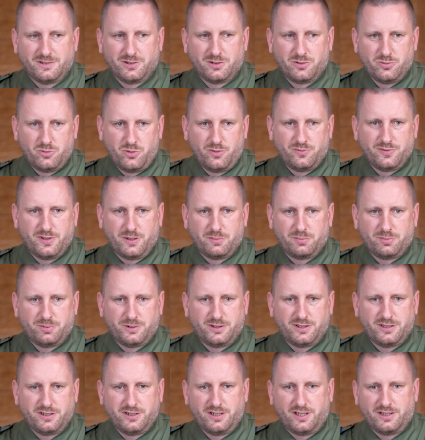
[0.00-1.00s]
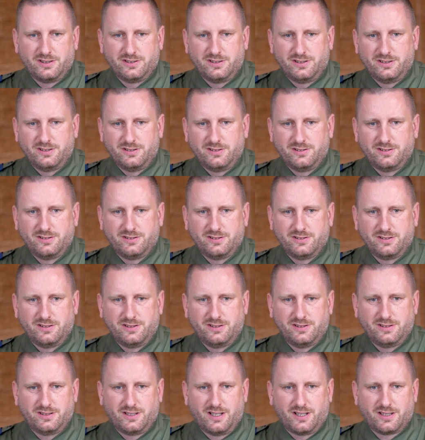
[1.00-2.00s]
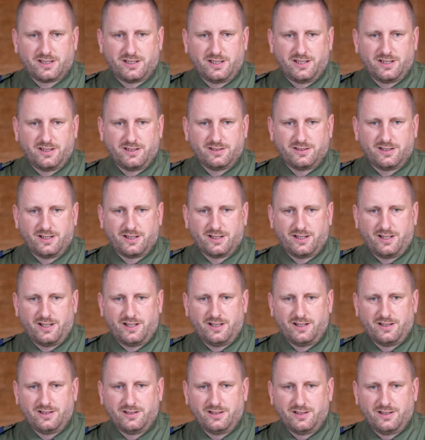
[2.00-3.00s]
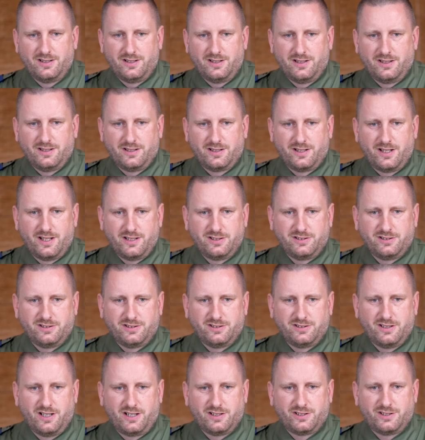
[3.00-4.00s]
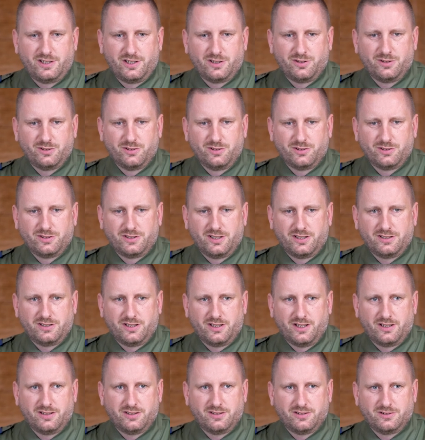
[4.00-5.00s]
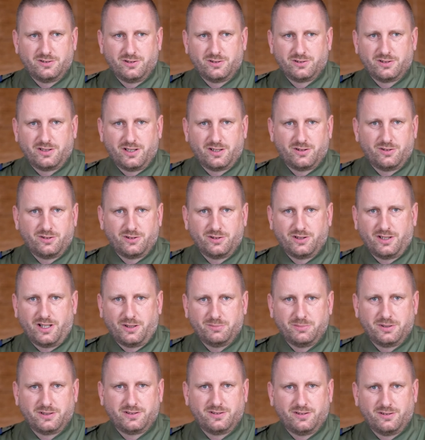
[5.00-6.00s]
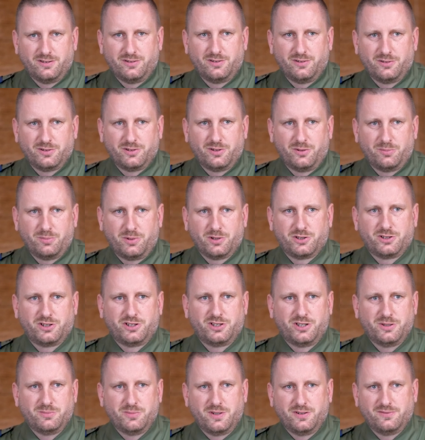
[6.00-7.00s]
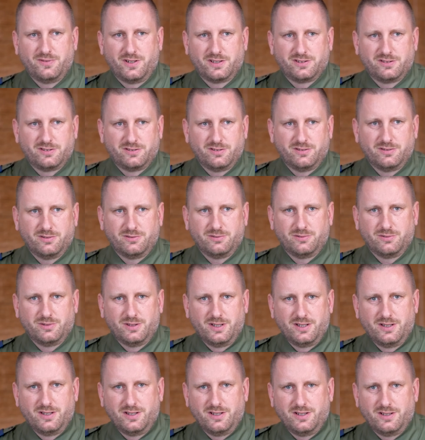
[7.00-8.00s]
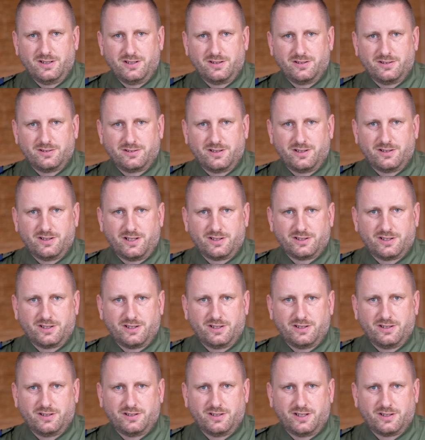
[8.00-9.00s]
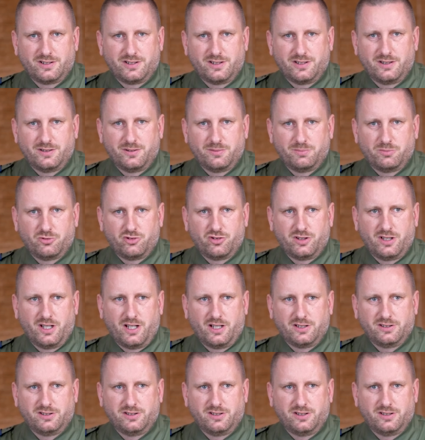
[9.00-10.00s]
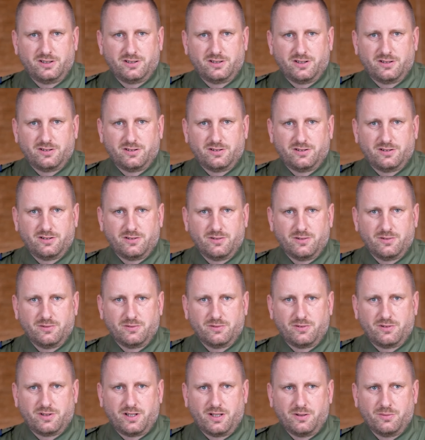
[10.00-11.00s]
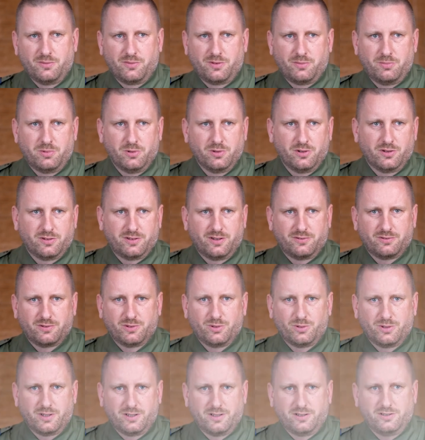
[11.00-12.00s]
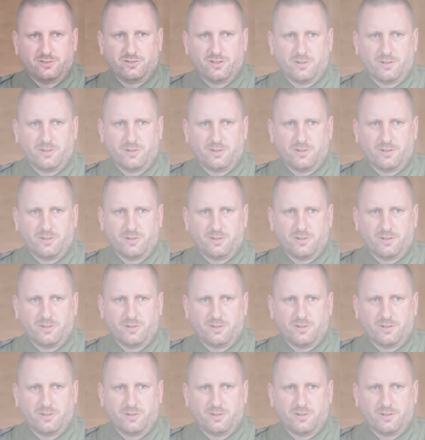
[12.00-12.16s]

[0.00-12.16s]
Głównie przyjaźń i takie, taka chęć dalszego dążenia do tego, aby to, to podtrzymywać, tą, e, te nasze, nasze przyjaźnie, tą, tą całą wspólnotę, w której